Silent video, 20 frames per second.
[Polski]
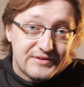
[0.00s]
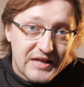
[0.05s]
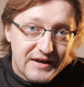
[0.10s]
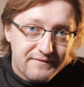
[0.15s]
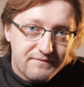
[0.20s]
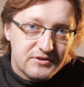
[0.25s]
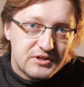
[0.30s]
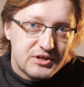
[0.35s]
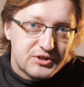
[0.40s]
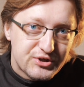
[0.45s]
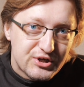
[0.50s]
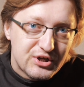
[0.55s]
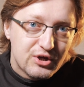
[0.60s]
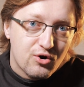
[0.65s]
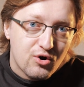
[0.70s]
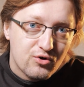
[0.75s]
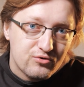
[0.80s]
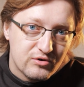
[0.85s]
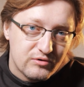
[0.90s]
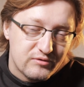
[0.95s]
nawet
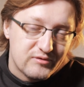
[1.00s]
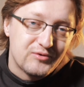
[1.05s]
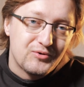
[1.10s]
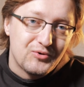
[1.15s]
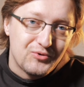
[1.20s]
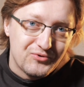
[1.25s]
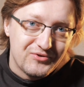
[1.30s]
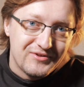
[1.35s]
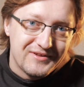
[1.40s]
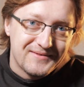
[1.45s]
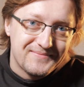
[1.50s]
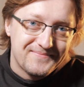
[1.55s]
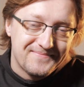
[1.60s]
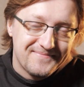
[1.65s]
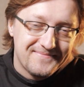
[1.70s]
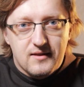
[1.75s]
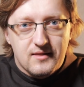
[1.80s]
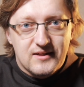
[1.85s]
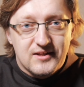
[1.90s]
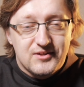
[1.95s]
jeżeli ono jest trudne.
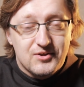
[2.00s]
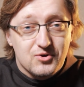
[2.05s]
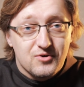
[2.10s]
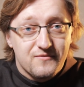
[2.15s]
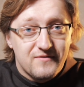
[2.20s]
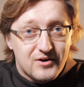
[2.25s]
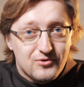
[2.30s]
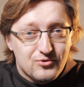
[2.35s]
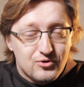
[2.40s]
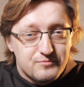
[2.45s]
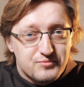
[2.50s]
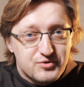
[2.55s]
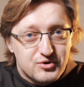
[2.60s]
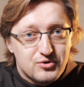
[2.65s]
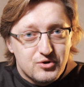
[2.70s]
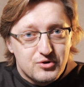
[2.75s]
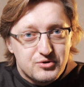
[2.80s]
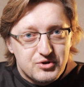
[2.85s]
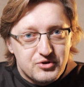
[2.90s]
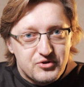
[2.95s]
Dlatego warto
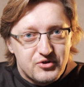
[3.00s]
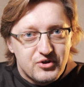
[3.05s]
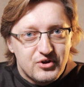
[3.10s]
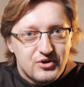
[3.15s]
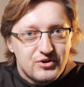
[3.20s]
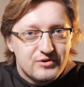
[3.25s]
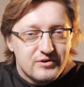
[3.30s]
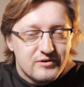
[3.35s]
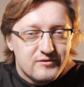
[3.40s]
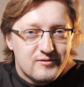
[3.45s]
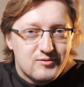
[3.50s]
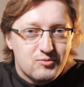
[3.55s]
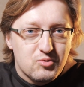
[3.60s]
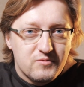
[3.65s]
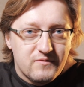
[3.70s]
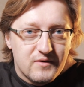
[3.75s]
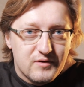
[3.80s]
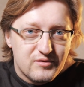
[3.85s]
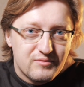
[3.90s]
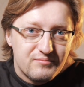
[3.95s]
przytoczyć inne
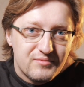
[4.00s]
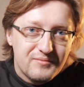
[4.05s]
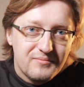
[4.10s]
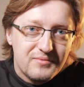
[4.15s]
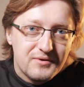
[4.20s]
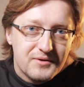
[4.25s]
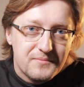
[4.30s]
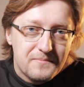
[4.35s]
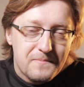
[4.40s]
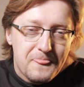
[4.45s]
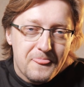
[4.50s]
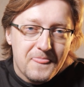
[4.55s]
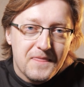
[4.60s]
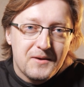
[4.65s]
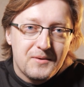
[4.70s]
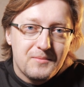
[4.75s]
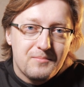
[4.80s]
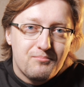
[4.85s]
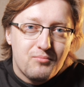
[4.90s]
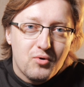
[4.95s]
słowa z Biblii,
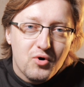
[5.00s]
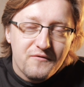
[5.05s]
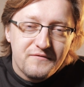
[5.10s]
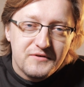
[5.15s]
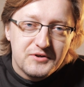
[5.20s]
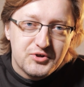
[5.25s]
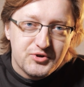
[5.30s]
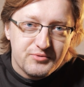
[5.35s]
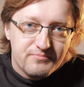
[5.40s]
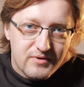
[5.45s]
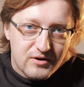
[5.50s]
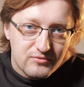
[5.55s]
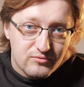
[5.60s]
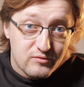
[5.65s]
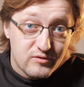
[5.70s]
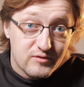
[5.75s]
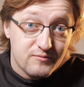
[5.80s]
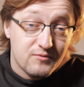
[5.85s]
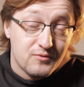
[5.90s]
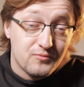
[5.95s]
powierz
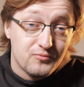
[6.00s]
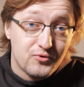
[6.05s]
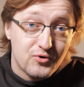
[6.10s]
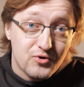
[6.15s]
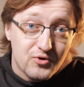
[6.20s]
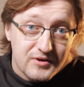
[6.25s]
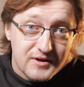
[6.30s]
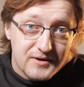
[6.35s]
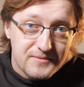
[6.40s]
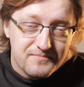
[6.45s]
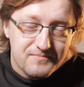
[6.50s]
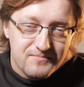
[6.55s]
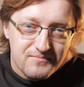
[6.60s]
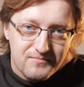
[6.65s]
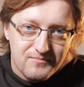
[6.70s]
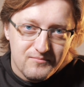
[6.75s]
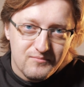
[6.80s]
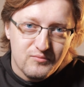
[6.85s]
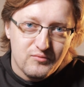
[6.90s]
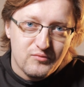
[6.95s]
Panu swą drogę,
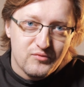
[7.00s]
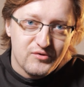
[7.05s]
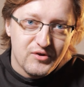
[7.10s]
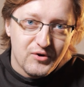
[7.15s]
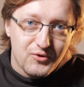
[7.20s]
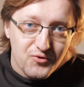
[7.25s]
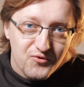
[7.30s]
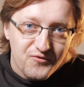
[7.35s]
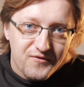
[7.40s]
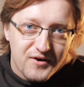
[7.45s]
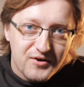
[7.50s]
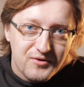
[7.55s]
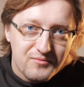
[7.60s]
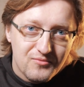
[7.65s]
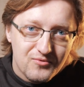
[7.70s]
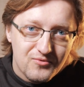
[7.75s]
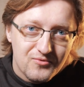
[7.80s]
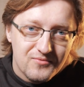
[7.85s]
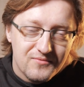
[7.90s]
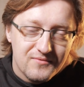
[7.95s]
zaufaj
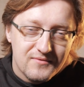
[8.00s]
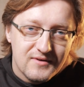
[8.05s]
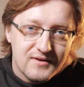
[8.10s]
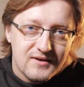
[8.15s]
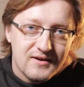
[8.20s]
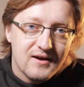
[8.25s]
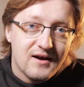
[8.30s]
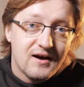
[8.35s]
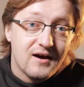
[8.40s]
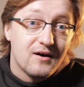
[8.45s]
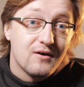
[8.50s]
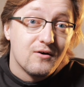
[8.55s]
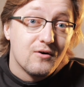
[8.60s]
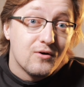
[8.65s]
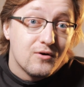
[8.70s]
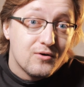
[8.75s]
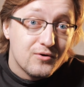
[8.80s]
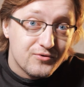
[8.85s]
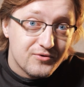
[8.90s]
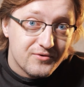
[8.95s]
Mu, a
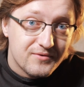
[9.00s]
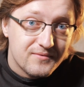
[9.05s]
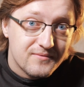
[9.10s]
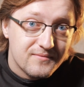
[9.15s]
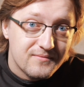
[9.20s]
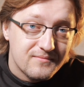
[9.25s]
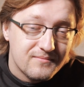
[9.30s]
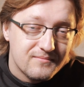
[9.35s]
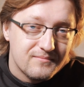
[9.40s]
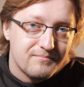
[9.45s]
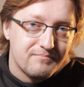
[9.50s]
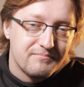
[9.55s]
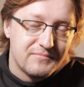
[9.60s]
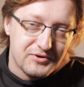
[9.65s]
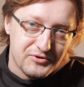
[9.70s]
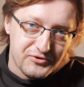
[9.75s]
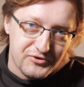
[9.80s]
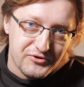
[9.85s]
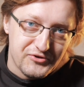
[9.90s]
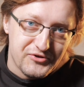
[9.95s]
On
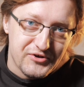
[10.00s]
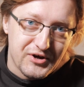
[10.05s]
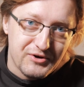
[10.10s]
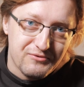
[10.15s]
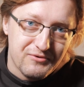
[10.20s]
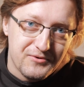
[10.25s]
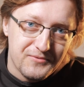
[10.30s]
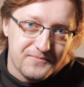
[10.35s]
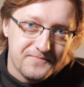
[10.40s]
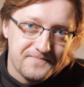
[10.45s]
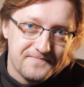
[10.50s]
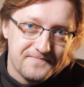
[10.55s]
będzie działał.